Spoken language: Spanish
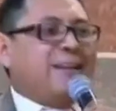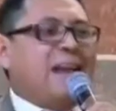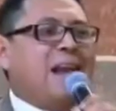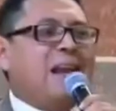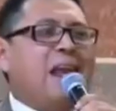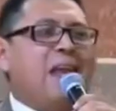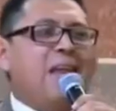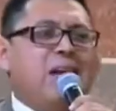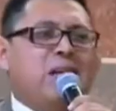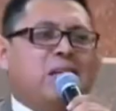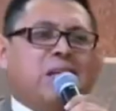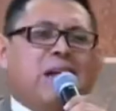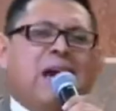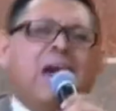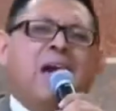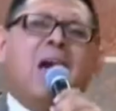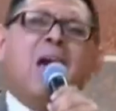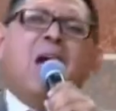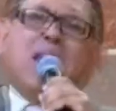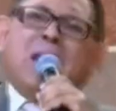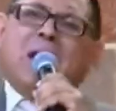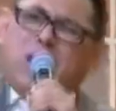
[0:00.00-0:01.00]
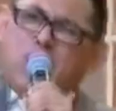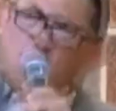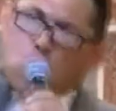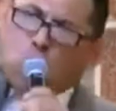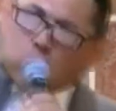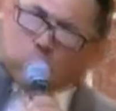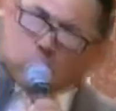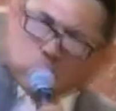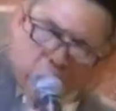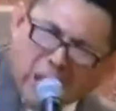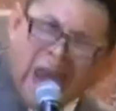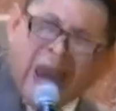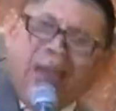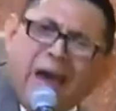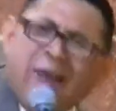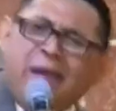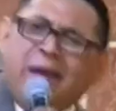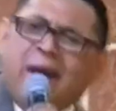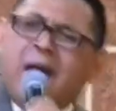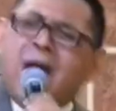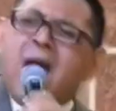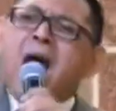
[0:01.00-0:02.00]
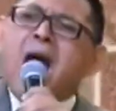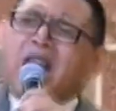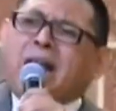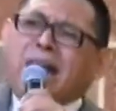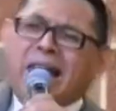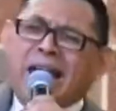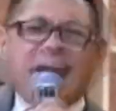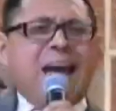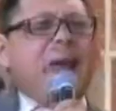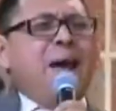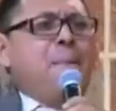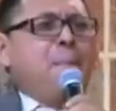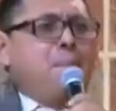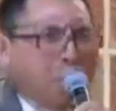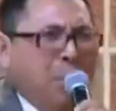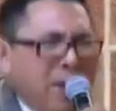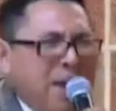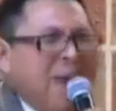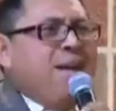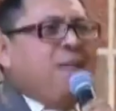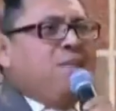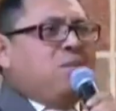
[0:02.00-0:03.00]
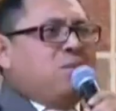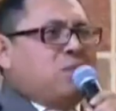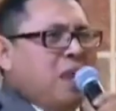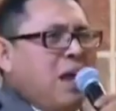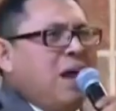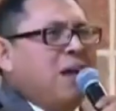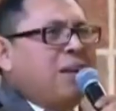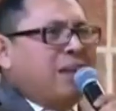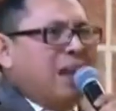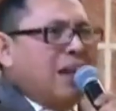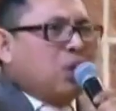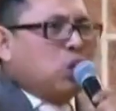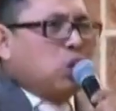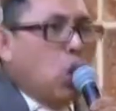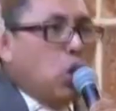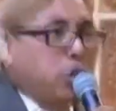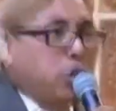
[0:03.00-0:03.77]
acerca y le dice, ¿y ustedes quién piensan